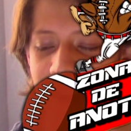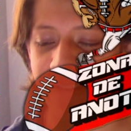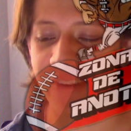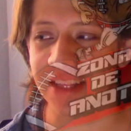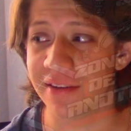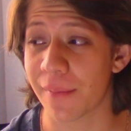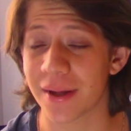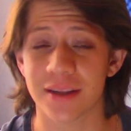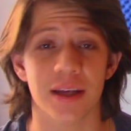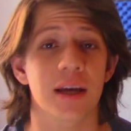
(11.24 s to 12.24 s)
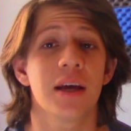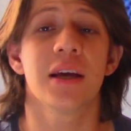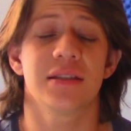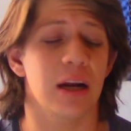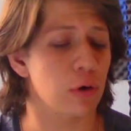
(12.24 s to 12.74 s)
efectivamente.
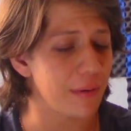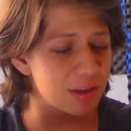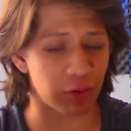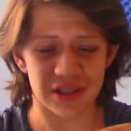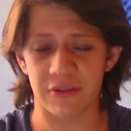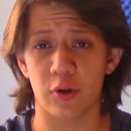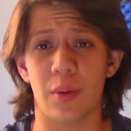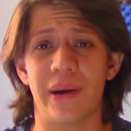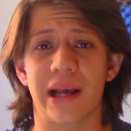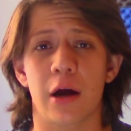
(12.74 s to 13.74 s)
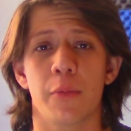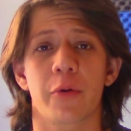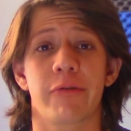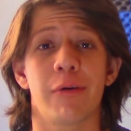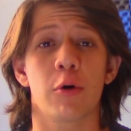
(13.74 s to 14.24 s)
Si alguna vez jugaste fútbol americano,
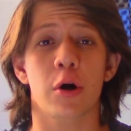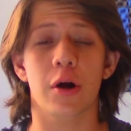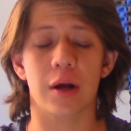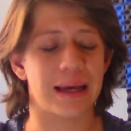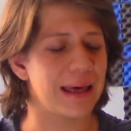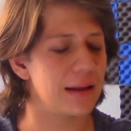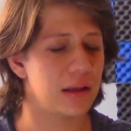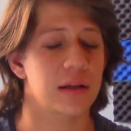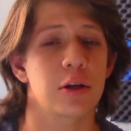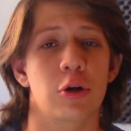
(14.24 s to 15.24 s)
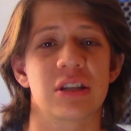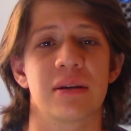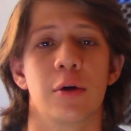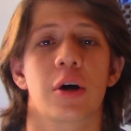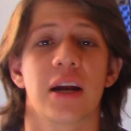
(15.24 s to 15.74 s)
por favor, quédate tantito en
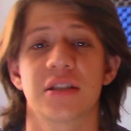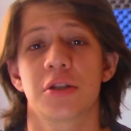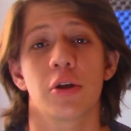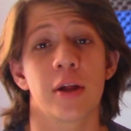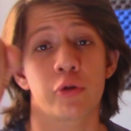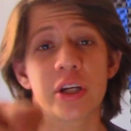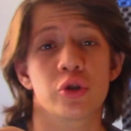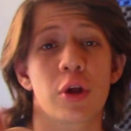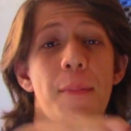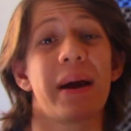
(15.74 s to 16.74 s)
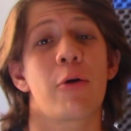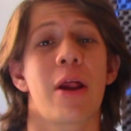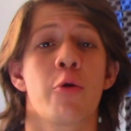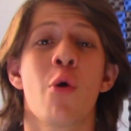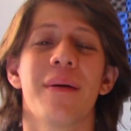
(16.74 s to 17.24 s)
este video que necesito de tu ayuda para
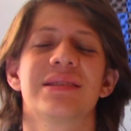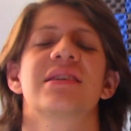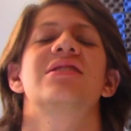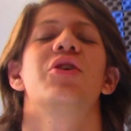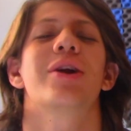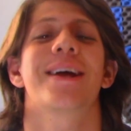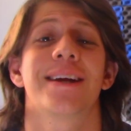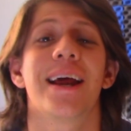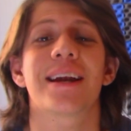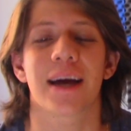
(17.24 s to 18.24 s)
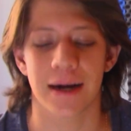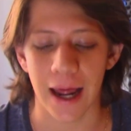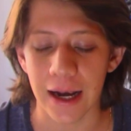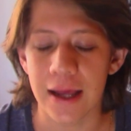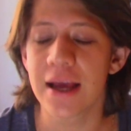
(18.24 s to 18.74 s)
una nueva sección en el
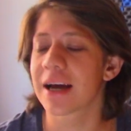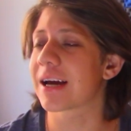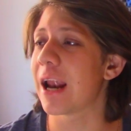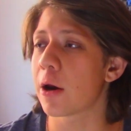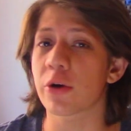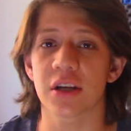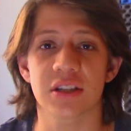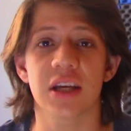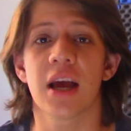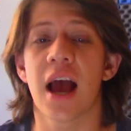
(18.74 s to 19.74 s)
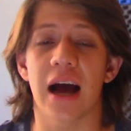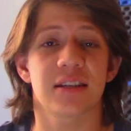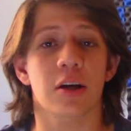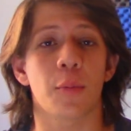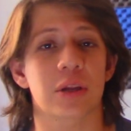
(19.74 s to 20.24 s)
canal. Claro que sí.
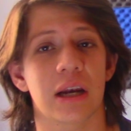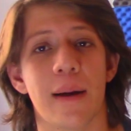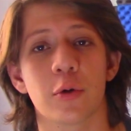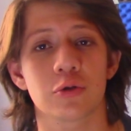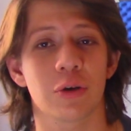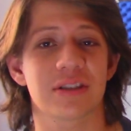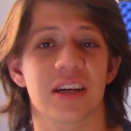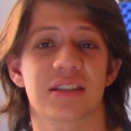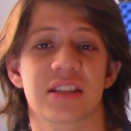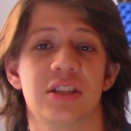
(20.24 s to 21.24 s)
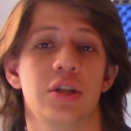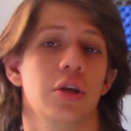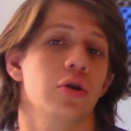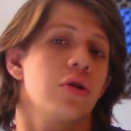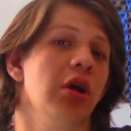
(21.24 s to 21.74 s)
Así como teníamos nuestra
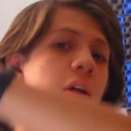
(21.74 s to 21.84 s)
sección